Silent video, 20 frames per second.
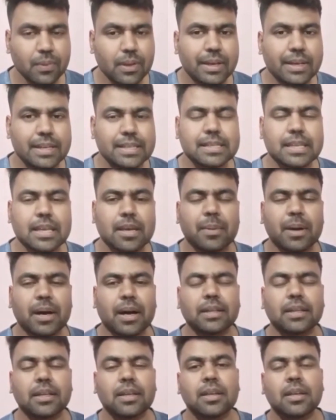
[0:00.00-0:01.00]
इसके
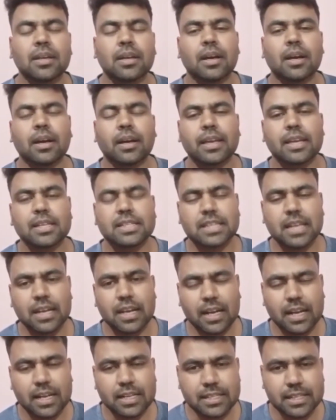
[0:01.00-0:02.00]
बाद खेसारी
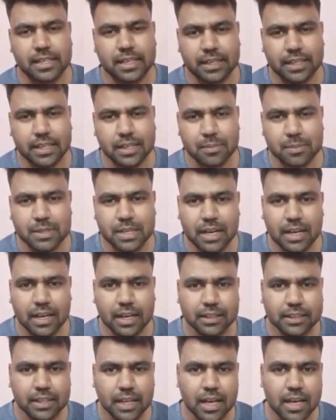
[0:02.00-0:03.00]
लाल जी की टीम से
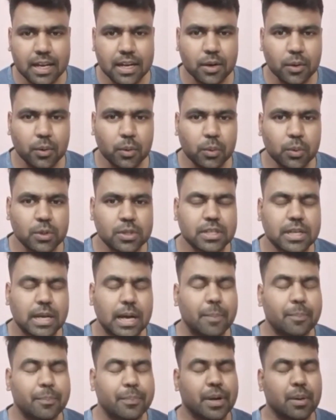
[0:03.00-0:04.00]
लगातार उसका
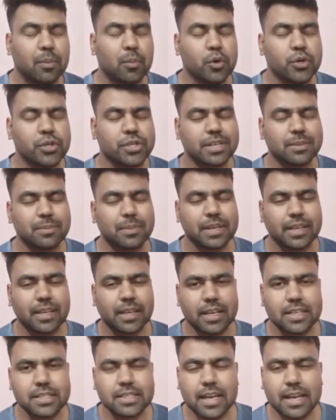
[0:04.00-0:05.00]
प्रमोशन भी किया
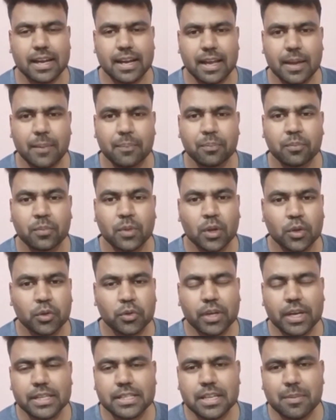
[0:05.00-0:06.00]
जा रहा है तो
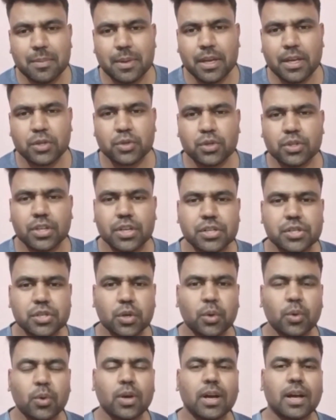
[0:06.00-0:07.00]
ऐसे में जो दर्शकों का